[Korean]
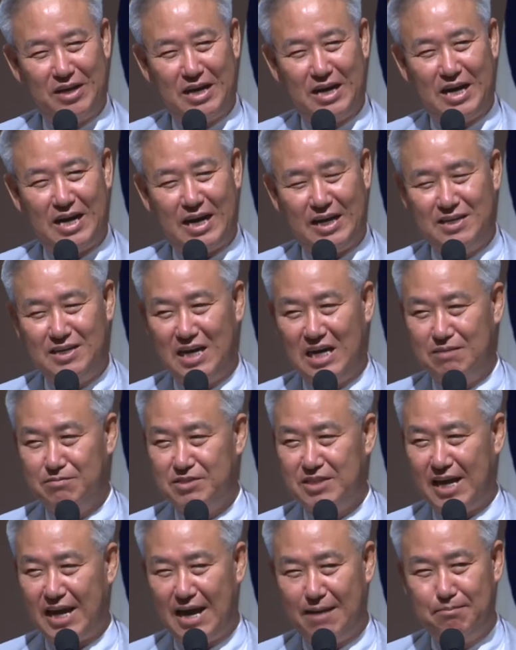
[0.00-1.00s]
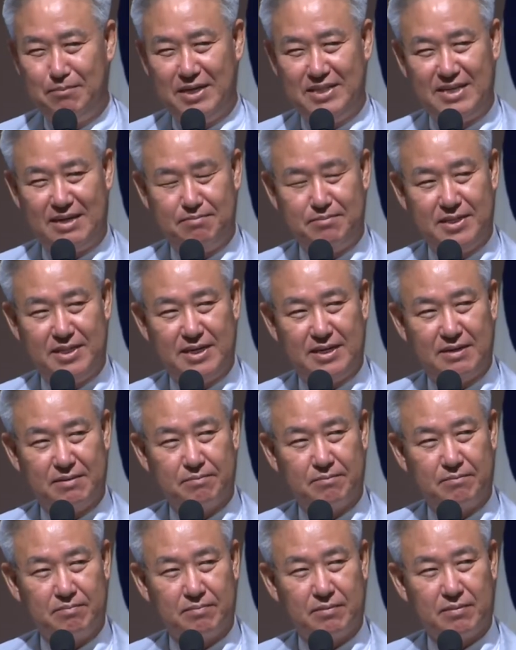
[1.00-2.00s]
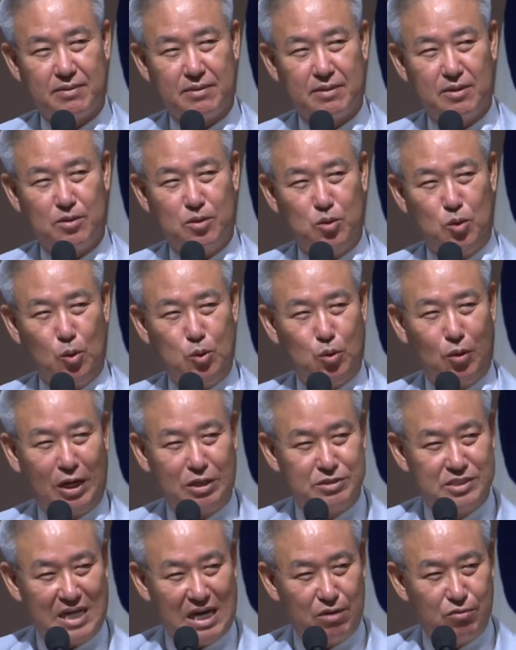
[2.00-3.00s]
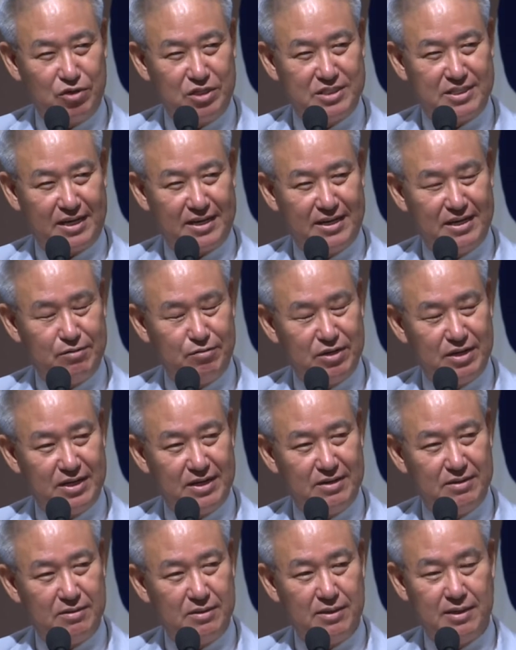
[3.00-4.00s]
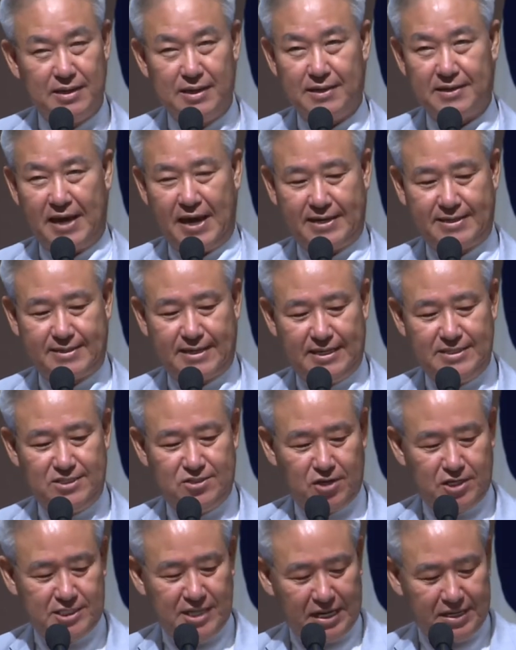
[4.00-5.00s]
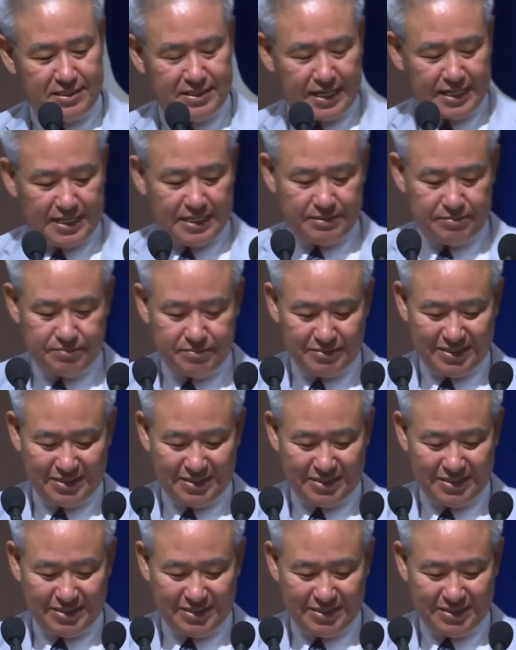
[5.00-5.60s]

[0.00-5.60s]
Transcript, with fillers: 나라 갔냐 하면 딱 한마디 합니다. 독도 가지고 싸우고 있잖아요, 우리가요. 객관적이지 않은 나라.